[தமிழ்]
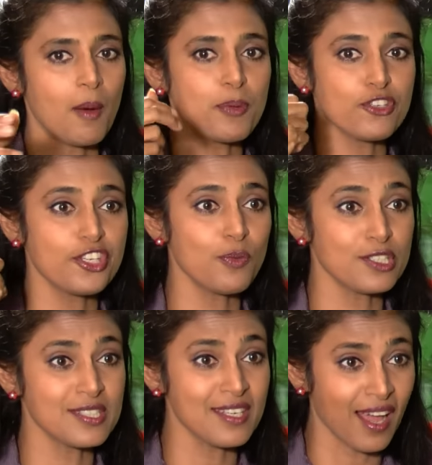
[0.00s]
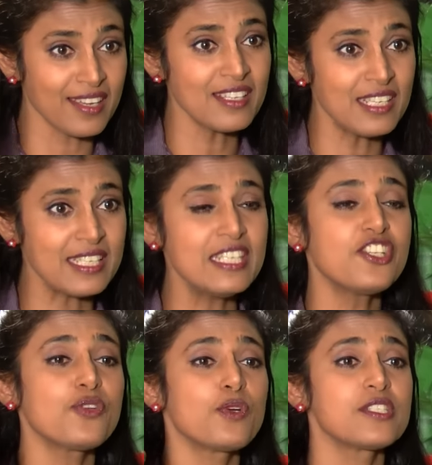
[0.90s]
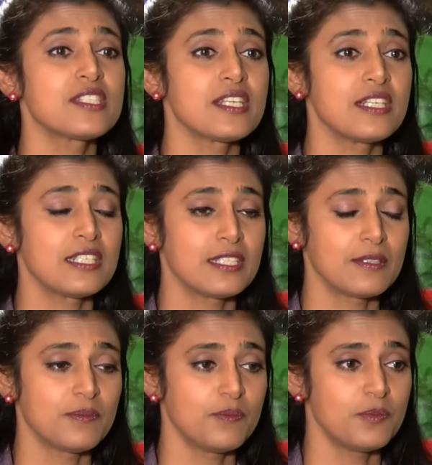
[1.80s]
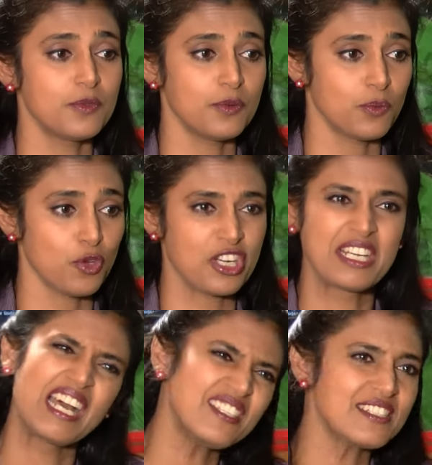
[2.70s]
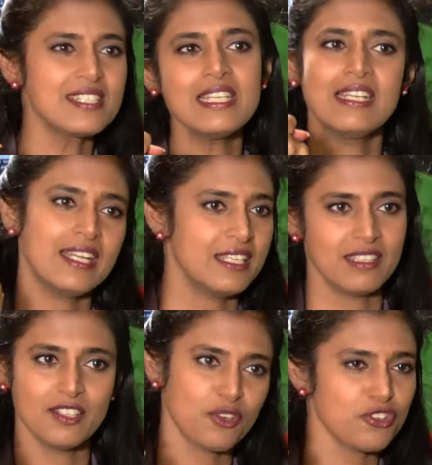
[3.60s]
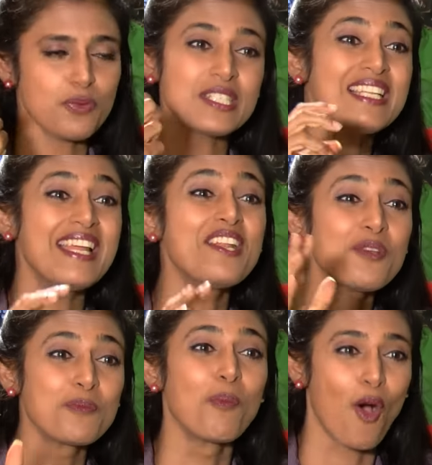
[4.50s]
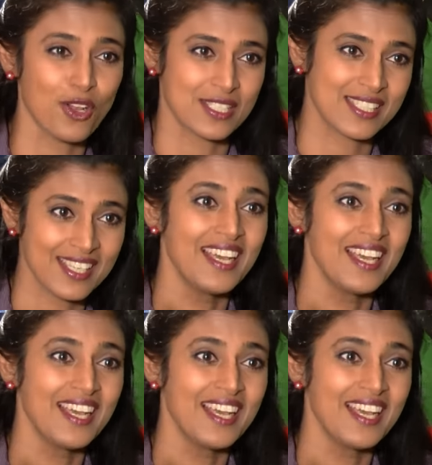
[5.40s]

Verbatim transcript: அப்போ ஷி வாஸ் அன் அயன் லேடி ஷி வாஸ் ஒரு கட்ஸி லேடி யூனோ ஷி வாஸ் அ லேடி வித் பால்ஸ்